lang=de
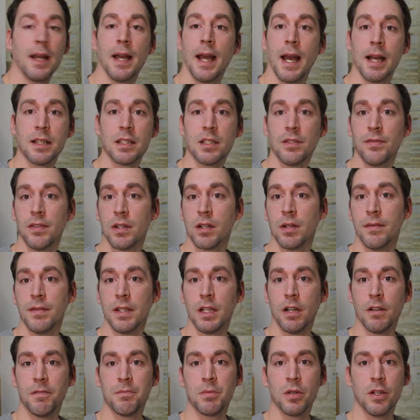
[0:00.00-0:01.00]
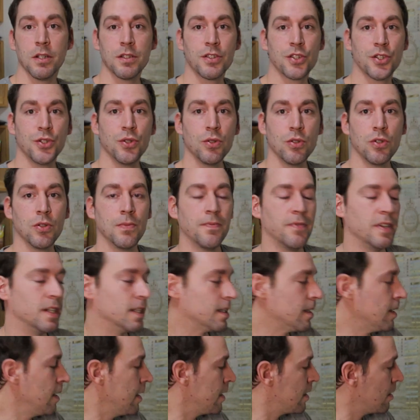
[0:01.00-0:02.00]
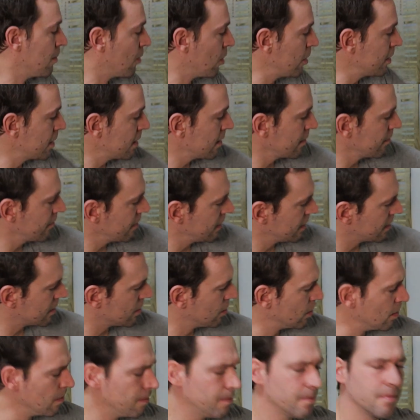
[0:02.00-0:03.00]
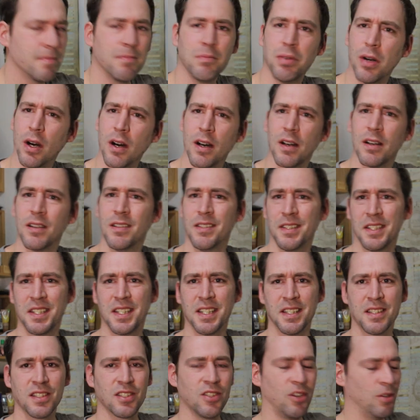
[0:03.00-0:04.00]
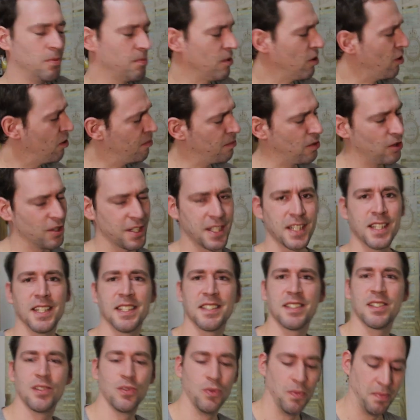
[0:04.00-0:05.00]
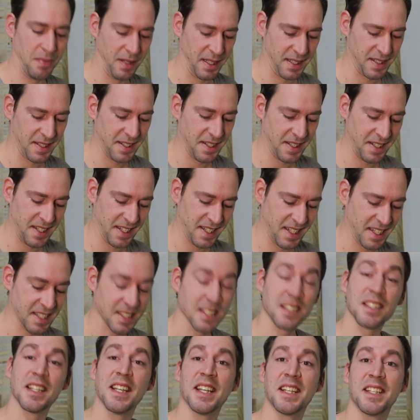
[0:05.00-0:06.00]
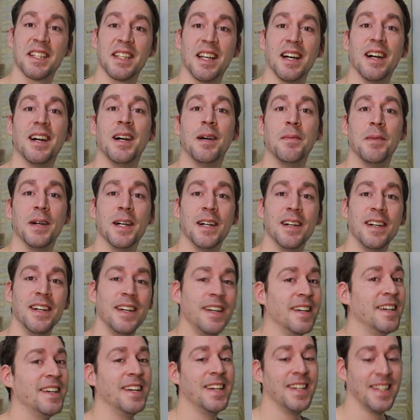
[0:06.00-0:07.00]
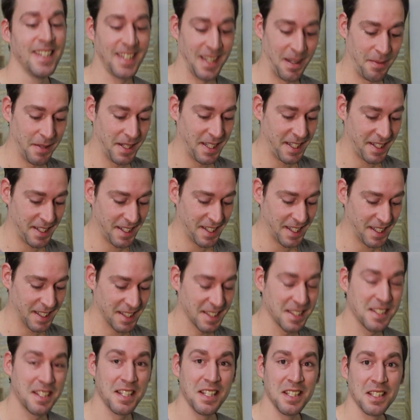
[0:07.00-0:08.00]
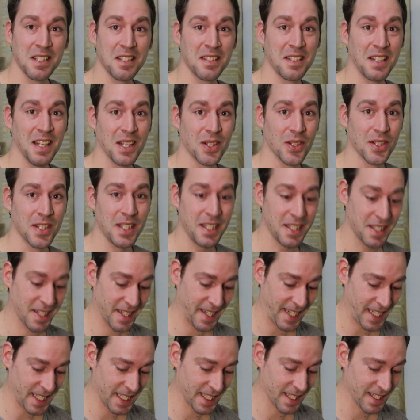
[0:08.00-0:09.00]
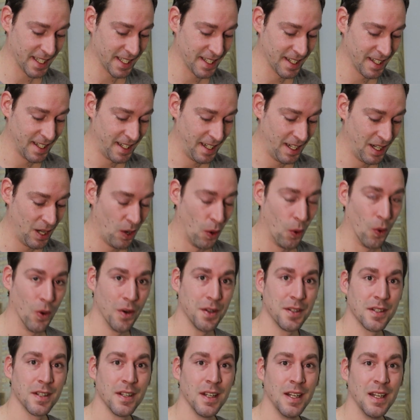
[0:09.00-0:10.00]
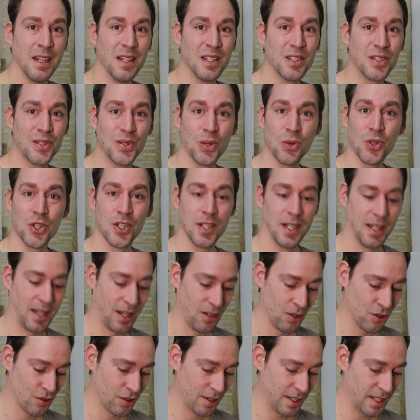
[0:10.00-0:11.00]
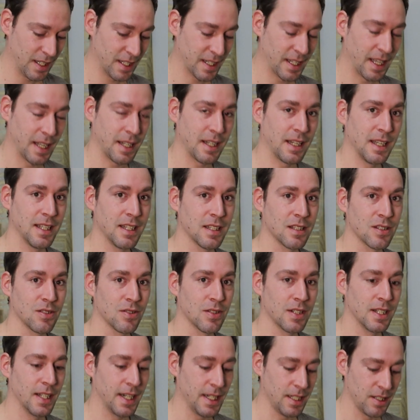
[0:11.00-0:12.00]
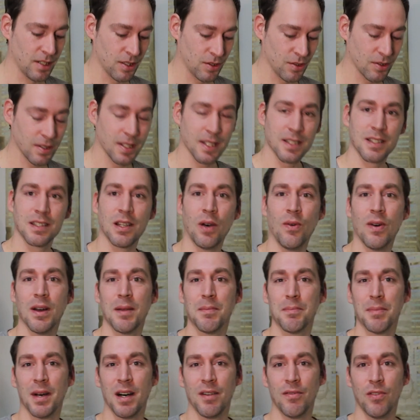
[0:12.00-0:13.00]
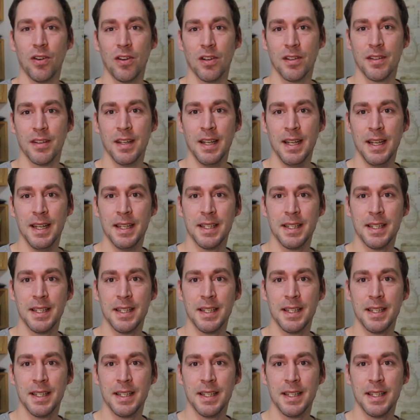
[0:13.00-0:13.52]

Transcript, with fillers: Herzlich willkommen wieder auf Björns YouTube-Welt. In dem heutigen Video, boah, ich kann es kaum glauben, euch das zu präsentieren. Es ist echt der Hammer. Damit hätte ich jetzt dieses Jahr noch nicht gerechnet und so schnell auch noch nicht. Ich hätte da jetzt noch gerechnet, so das dauert ein paar Wochen.